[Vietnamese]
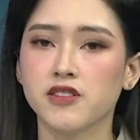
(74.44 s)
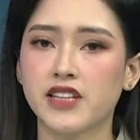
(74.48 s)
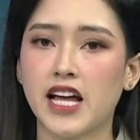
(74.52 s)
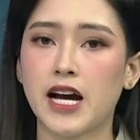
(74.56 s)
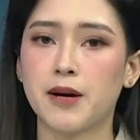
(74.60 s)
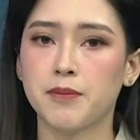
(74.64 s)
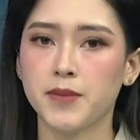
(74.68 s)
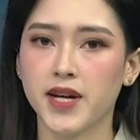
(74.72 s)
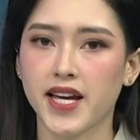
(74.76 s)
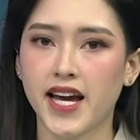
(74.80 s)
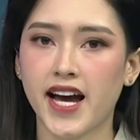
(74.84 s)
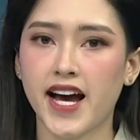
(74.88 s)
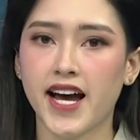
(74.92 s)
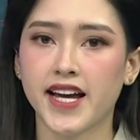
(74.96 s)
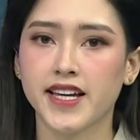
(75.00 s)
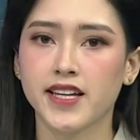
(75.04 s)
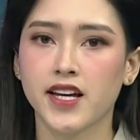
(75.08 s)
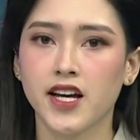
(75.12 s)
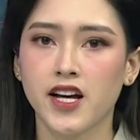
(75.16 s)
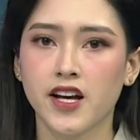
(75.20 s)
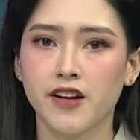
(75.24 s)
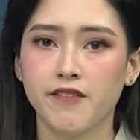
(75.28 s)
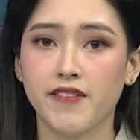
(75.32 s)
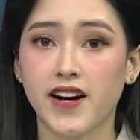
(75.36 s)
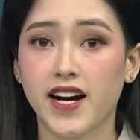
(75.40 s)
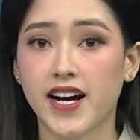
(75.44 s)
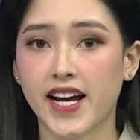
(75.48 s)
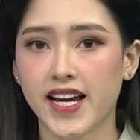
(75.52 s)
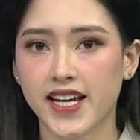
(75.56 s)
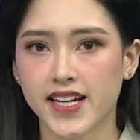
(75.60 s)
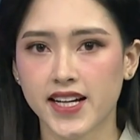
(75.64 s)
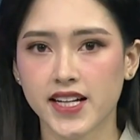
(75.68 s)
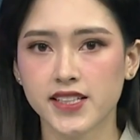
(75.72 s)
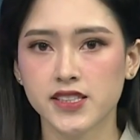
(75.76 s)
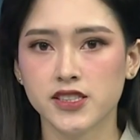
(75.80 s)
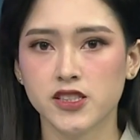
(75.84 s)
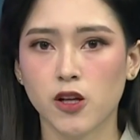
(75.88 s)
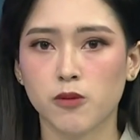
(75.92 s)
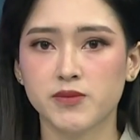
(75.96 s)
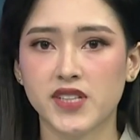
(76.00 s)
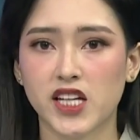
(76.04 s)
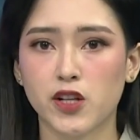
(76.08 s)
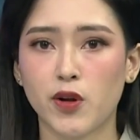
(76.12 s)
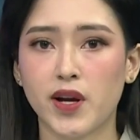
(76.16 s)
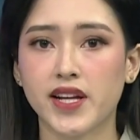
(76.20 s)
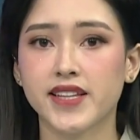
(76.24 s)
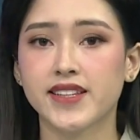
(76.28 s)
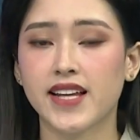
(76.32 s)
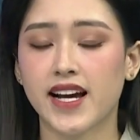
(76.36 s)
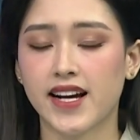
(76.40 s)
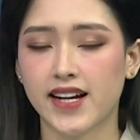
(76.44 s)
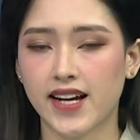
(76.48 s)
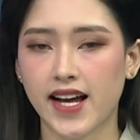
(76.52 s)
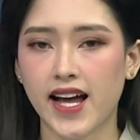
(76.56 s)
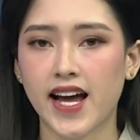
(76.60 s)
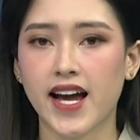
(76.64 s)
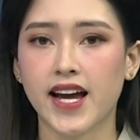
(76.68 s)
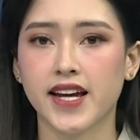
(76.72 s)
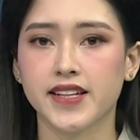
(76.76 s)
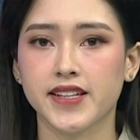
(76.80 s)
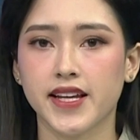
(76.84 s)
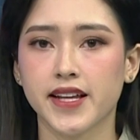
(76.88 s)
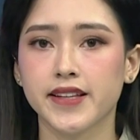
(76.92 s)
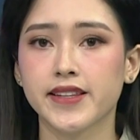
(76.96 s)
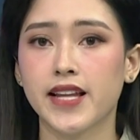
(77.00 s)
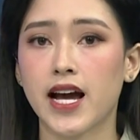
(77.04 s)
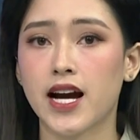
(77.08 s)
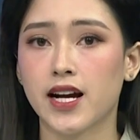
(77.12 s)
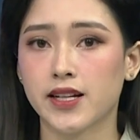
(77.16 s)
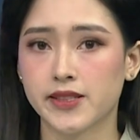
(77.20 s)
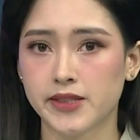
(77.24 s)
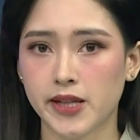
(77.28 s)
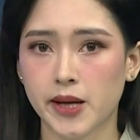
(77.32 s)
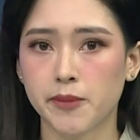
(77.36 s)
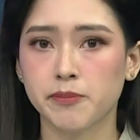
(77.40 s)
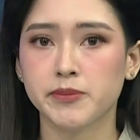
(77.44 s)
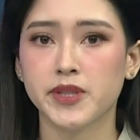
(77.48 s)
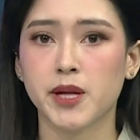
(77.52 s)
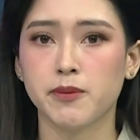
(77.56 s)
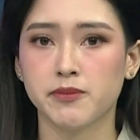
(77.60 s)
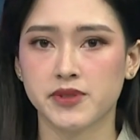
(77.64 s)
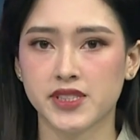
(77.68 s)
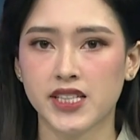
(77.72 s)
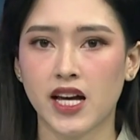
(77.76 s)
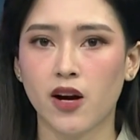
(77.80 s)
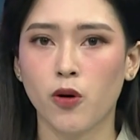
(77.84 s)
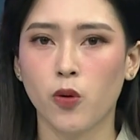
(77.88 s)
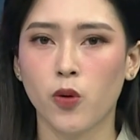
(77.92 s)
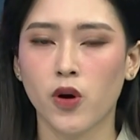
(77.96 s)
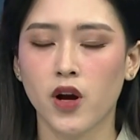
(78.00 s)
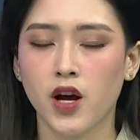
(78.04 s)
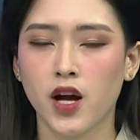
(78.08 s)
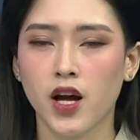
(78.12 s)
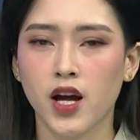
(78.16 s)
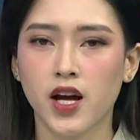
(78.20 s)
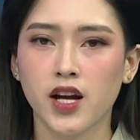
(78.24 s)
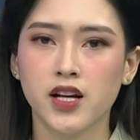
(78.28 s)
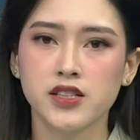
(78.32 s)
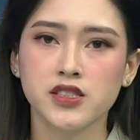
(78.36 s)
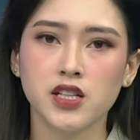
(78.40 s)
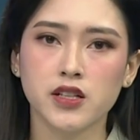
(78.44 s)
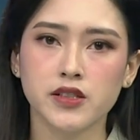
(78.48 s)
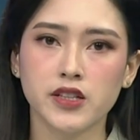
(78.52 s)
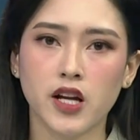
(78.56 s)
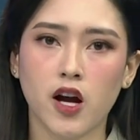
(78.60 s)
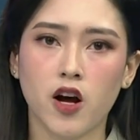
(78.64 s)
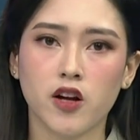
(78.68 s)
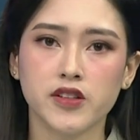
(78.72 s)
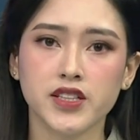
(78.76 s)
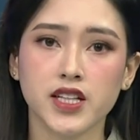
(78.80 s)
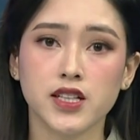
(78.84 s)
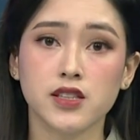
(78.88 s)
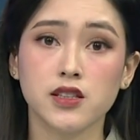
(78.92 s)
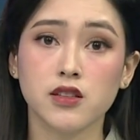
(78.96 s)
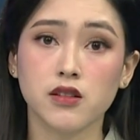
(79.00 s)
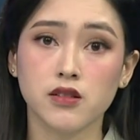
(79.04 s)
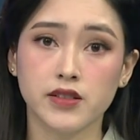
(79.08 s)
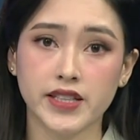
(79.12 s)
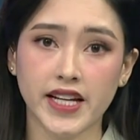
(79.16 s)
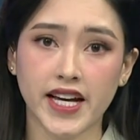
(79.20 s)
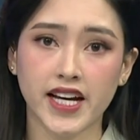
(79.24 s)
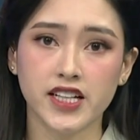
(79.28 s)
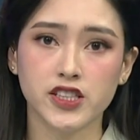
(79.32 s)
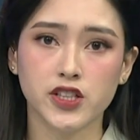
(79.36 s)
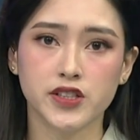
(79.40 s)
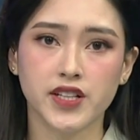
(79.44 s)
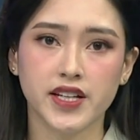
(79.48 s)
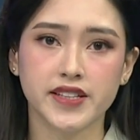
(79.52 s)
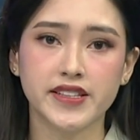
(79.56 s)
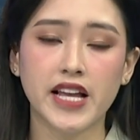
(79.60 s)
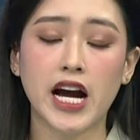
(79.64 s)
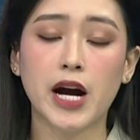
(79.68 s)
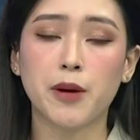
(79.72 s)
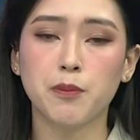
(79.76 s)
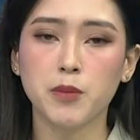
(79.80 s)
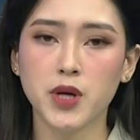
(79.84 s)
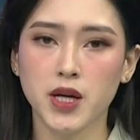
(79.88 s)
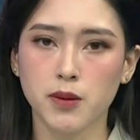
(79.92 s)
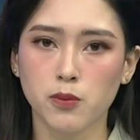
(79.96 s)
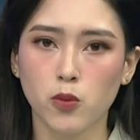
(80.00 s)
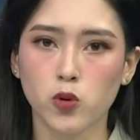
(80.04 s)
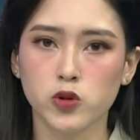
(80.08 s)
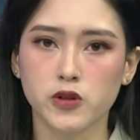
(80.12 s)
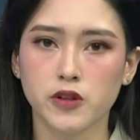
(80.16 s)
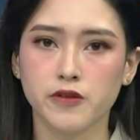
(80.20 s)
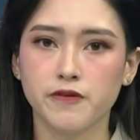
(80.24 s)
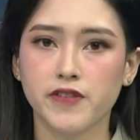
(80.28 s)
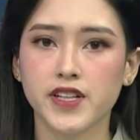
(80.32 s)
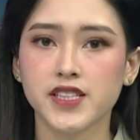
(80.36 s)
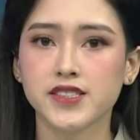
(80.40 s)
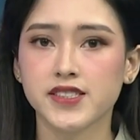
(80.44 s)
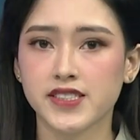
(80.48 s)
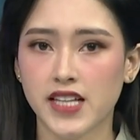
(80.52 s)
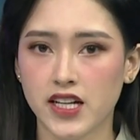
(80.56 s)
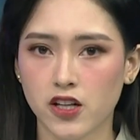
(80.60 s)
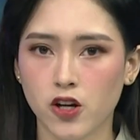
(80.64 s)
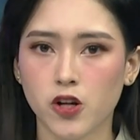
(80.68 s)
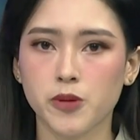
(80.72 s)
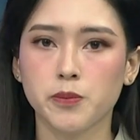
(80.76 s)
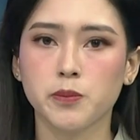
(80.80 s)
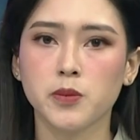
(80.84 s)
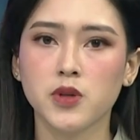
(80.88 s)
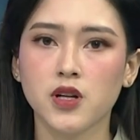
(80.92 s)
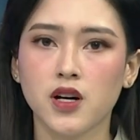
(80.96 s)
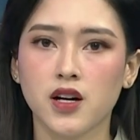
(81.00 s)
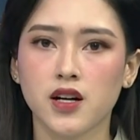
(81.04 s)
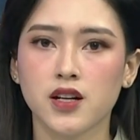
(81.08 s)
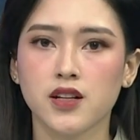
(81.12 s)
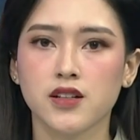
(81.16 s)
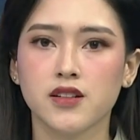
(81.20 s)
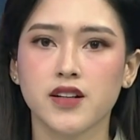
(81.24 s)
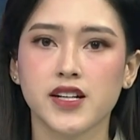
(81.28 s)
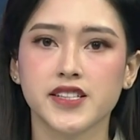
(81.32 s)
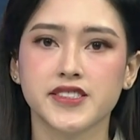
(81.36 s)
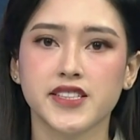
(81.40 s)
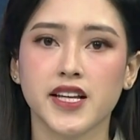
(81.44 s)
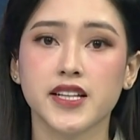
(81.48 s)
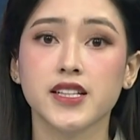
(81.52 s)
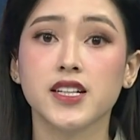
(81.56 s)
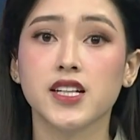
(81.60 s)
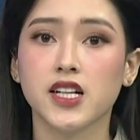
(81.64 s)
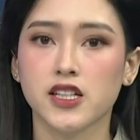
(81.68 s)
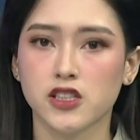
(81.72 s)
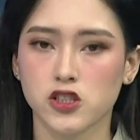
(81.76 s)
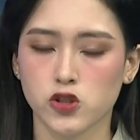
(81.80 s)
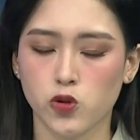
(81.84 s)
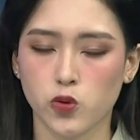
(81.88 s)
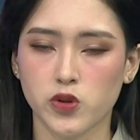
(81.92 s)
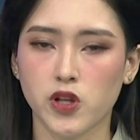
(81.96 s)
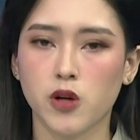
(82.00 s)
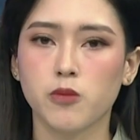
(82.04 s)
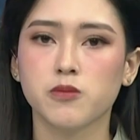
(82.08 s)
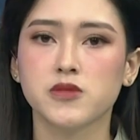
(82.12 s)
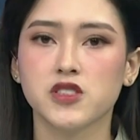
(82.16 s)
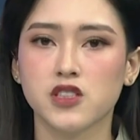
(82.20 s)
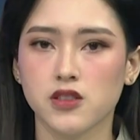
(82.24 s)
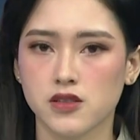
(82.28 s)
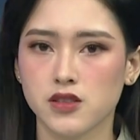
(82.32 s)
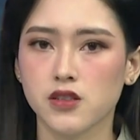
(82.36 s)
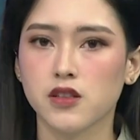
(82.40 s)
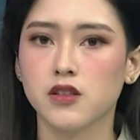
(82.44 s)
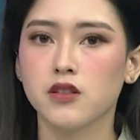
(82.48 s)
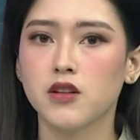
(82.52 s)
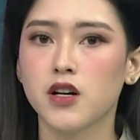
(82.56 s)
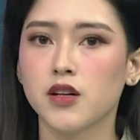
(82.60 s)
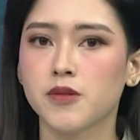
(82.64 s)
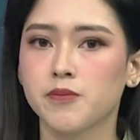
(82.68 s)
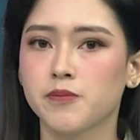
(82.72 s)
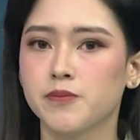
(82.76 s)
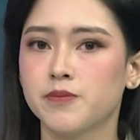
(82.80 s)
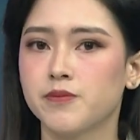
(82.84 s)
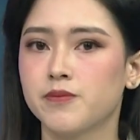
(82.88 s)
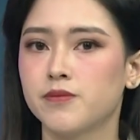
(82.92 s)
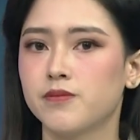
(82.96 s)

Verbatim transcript: từ tháng 12 và gay gắt trong giai đoạn tháng 2 đến tháng 5 năm sau. Trước đó thì từ nay cho đến tháng 11 vẫn sẽ còn mưa, người dân cần chủ động dự trữ nước.